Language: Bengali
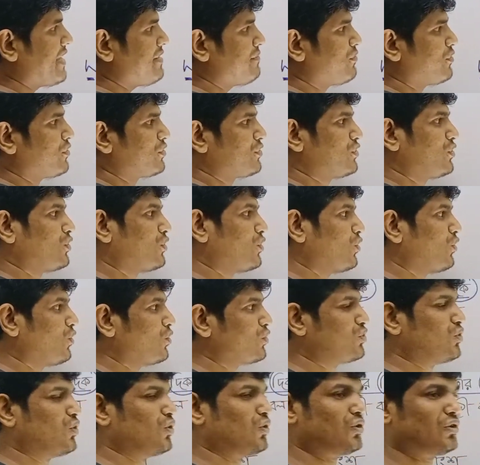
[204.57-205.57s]
এই বস্তুর
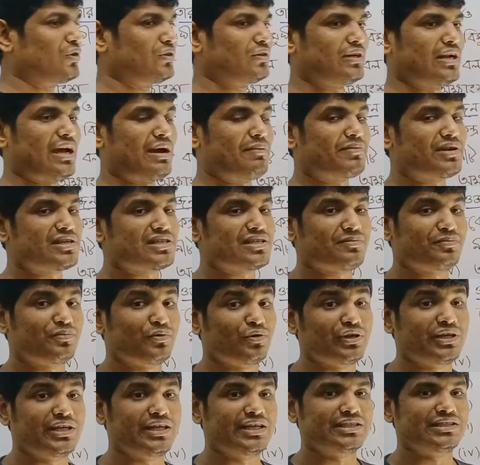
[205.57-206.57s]
ওজন আমরা যে
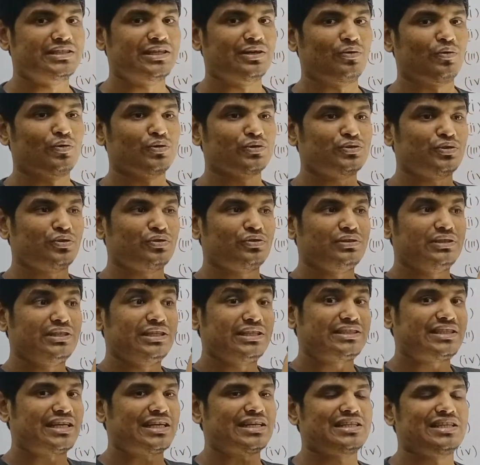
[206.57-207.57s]
বলি যে ওজন
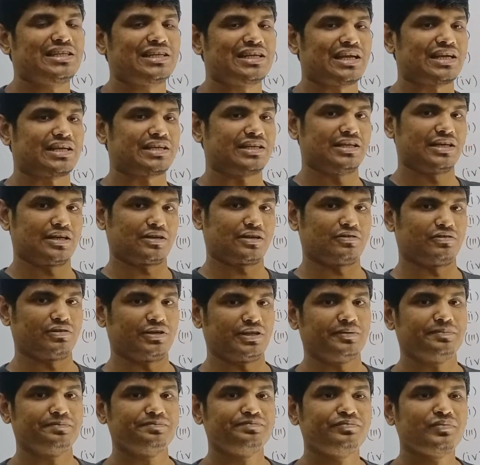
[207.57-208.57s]
নিচের দিকে ক্রিয়া
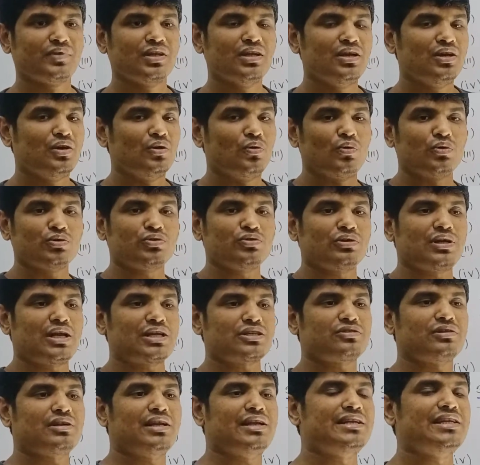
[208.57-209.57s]
করে ওজন
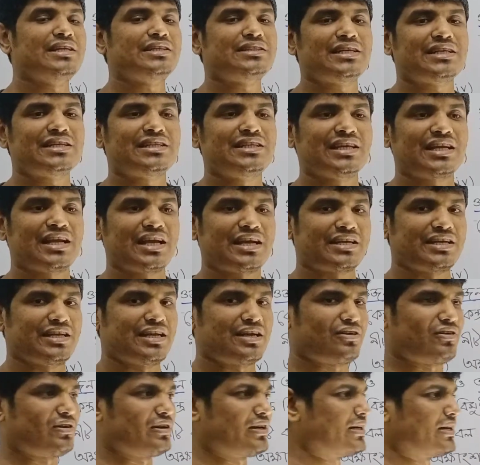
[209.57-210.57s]
আসলে নিচের দিকে
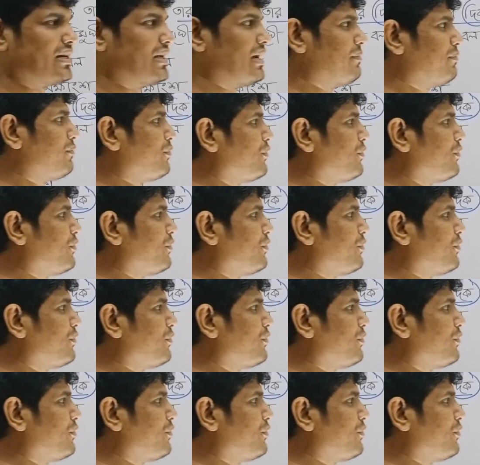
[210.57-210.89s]
ক্রিয়া করে না